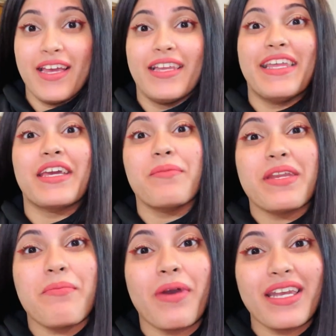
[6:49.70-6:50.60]
लेकिन
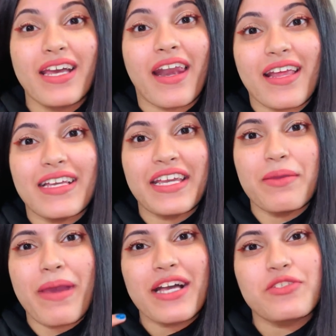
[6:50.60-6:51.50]
मेरा मन कर रहा था कि
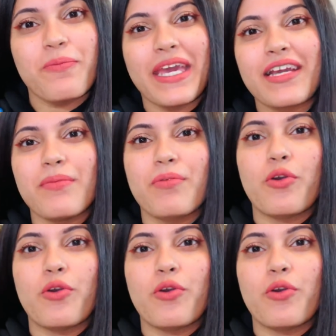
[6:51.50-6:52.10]
मैं आज मेकअप